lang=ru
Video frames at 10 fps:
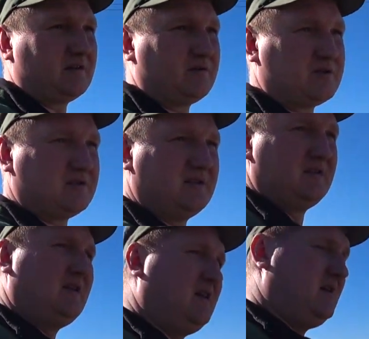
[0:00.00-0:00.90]
короче.
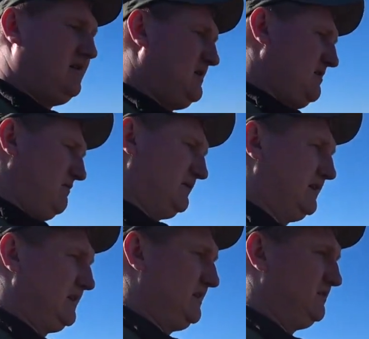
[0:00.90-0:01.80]
Вот
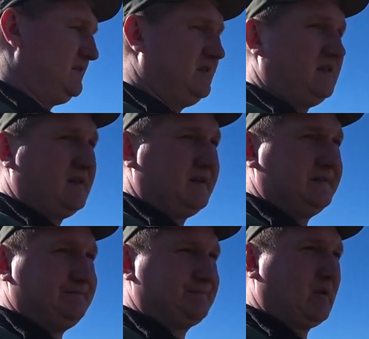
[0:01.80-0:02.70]
такие вот дела.
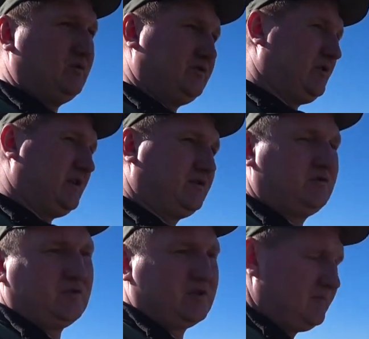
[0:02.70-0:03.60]
Ну, сегодня
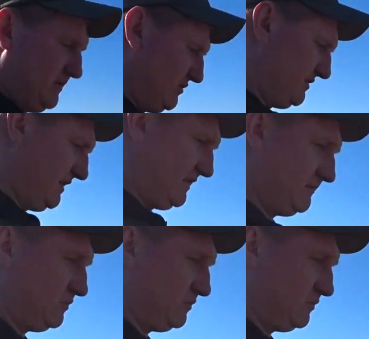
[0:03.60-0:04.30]
то, что мы еще сделаем,